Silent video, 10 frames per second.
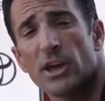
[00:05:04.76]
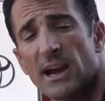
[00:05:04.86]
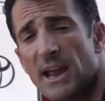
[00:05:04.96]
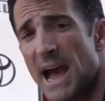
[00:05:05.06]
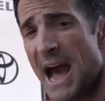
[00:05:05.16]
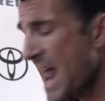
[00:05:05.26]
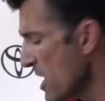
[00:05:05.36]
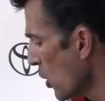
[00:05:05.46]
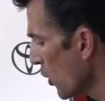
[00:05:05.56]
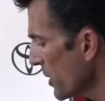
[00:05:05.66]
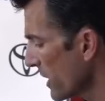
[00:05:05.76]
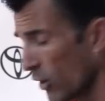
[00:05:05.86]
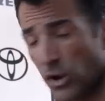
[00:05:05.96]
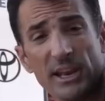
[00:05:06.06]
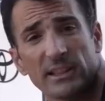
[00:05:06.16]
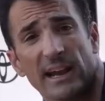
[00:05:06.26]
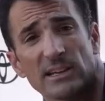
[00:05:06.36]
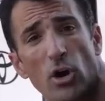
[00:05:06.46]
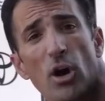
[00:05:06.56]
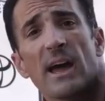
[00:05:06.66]
dejan a los discos, en este
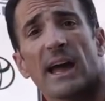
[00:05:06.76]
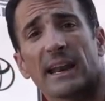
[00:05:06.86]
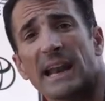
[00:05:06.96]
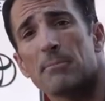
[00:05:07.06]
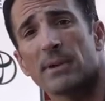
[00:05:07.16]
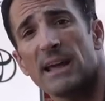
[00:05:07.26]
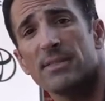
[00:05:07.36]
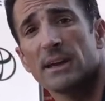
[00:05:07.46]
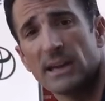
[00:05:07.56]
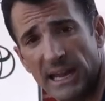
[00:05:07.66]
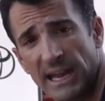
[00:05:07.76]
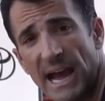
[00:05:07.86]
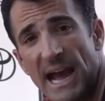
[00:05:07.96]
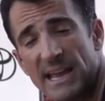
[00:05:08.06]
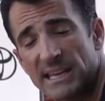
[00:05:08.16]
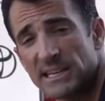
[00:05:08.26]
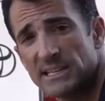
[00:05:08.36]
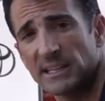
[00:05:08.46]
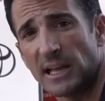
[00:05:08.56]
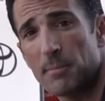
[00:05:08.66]
caso es Ram Red eh,
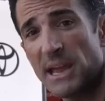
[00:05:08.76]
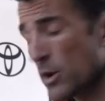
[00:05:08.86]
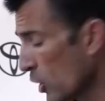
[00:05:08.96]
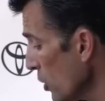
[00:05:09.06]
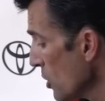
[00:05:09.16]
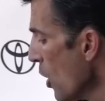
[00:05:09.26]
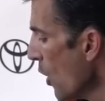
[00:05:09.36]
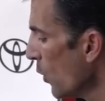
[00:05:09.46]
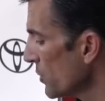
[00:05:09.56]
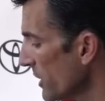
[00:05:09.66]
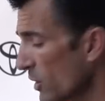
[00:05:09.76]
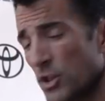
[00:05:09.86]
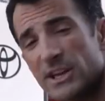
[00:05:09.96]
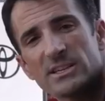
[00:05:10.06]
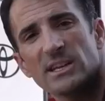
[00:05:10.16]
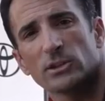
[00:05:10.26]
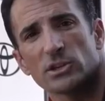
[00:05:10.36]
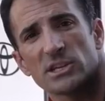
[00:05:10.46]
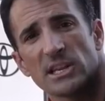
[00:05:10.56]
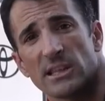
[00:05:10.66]
AXS también, con un disco de
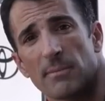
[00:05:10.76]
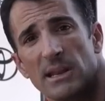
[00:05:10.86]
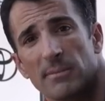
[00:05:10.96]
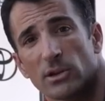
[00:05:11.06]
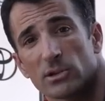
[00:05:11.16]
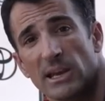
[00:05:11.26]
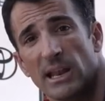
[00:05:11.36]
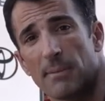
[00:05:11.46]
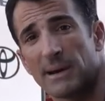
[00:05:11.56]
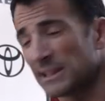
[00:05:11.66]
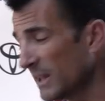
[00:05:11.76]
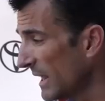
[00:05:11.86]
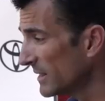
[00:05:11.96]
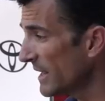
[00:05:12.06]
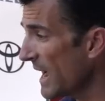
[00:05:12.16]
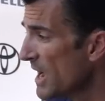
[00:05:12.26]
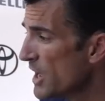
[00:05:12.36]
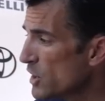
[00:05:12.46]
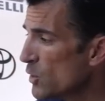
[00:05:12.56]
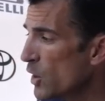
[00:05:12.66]
160 milímetros en la parte delantera
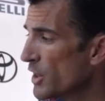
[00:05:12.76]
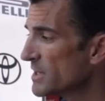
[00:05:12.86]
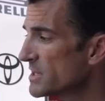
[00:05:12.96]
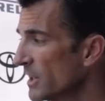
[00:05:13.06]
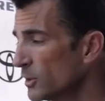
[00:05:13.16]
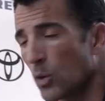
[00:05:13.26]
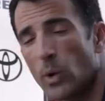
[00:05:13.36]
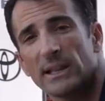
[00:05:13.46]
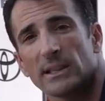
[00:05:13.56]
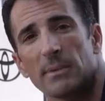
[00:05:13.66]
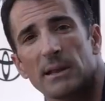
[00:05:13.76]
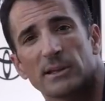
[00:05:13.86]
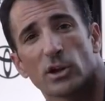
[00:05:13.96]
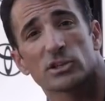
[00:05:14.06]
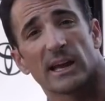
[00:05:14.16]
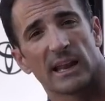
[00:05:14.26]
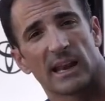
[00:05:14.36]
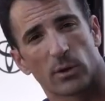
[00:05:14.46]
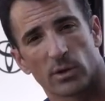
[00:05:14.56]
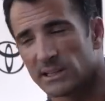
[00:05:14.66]
y uno de 140 milímetros en
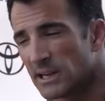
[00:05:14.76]
la rueda